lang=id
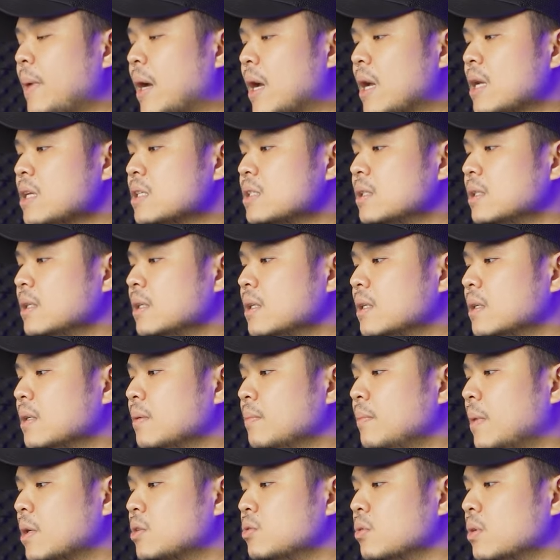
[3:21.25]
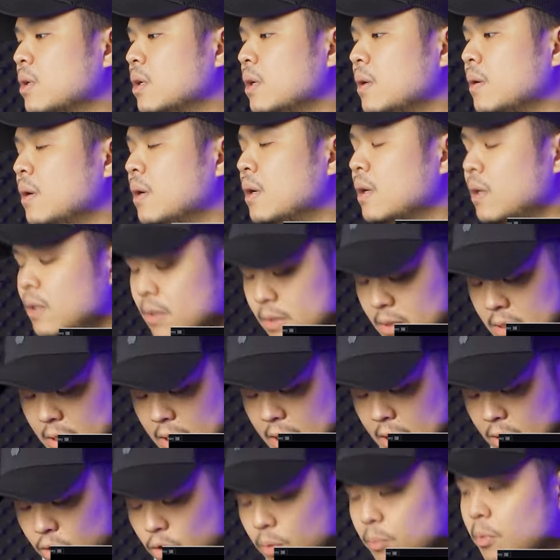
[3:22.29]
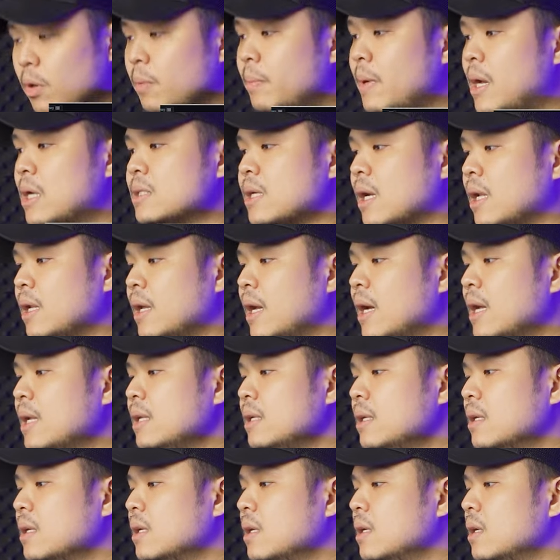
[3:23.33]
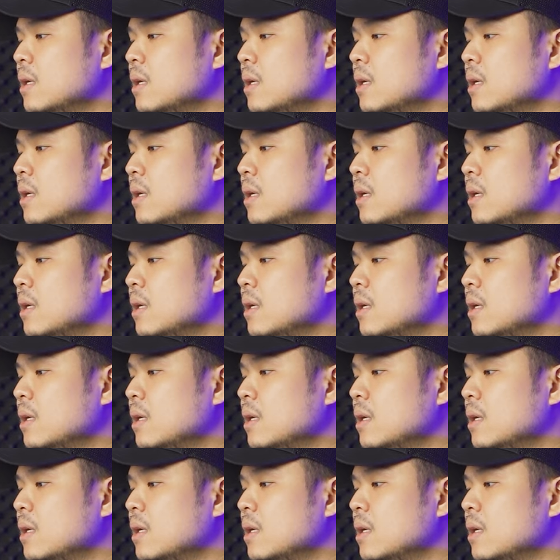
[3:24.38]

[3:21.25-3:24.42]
PS masuk ke tekan tombol PS kalian,